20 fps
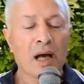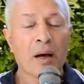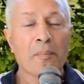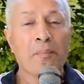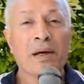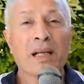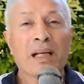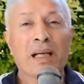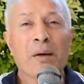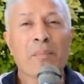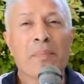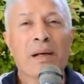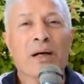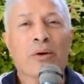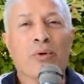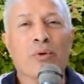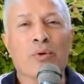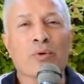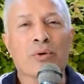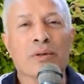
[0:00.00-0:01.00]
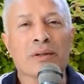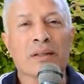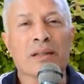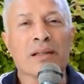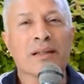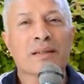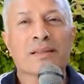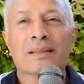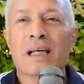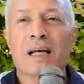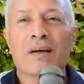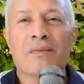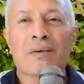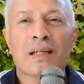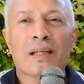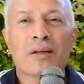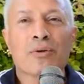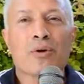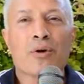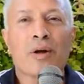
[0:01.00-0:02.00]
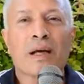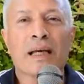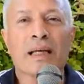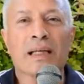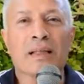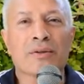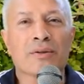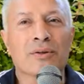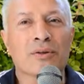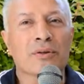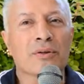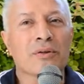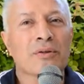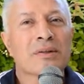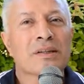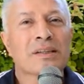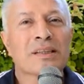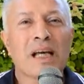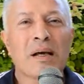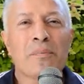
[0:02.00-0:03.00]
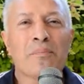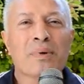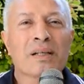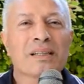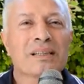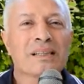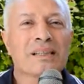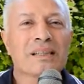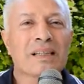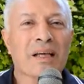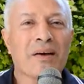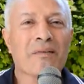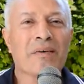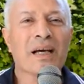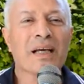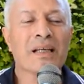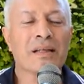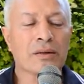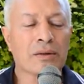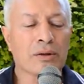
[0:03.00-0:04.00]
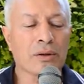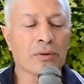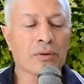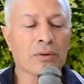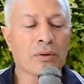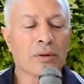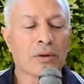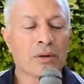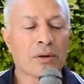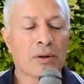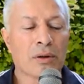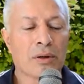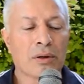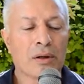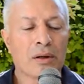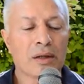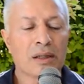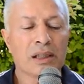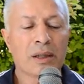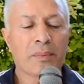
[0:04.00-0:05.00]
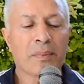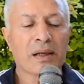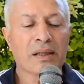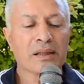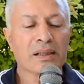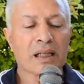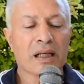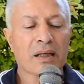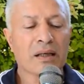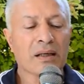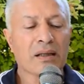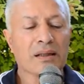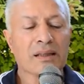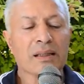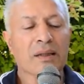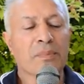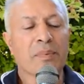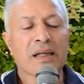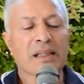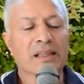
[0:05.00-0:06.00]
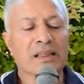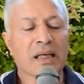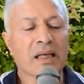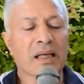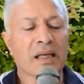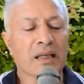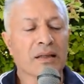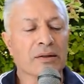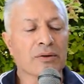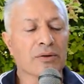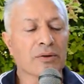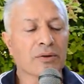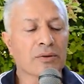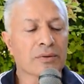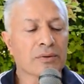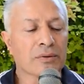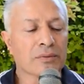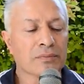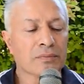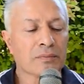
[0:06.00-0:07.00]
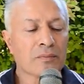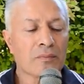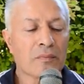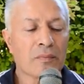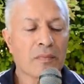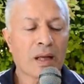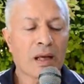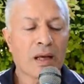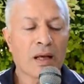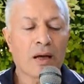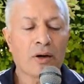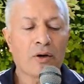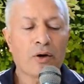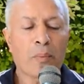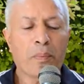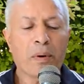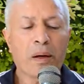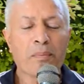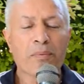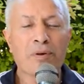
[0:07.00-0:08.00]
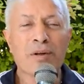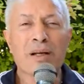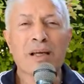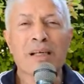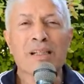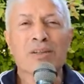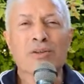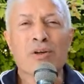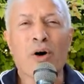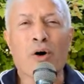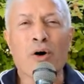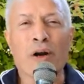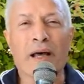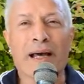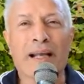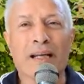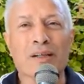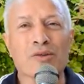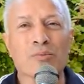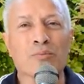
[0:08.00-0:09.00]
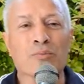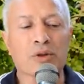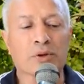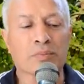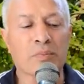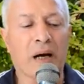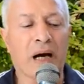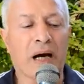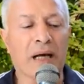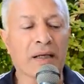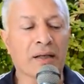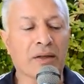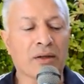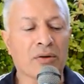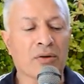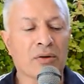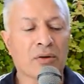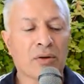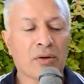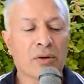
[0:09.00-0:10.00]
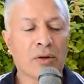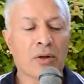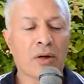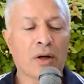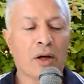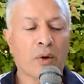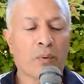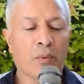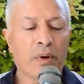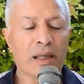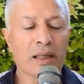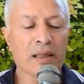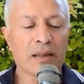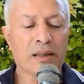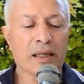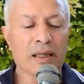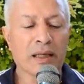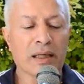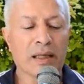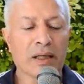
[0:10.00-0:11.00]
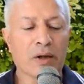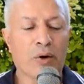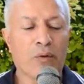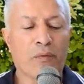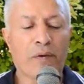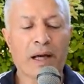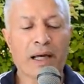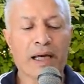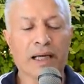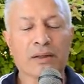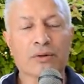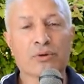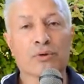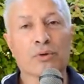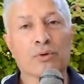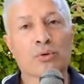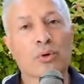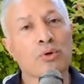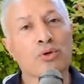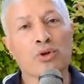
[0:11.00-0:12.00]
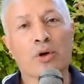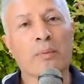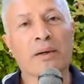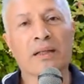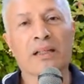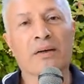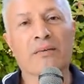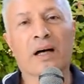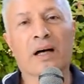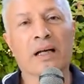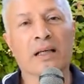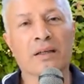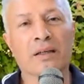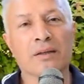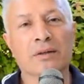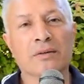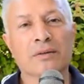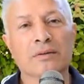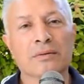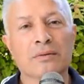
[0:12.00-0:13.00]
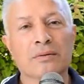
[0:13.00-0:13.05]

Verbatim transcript: Perché per le conte se la vede Toreddo, sempre ci schiavetto, ci, pensa Eddo. Lo primo della scuola era se non sbaglio quindi ho fatto tutto il mio lavoro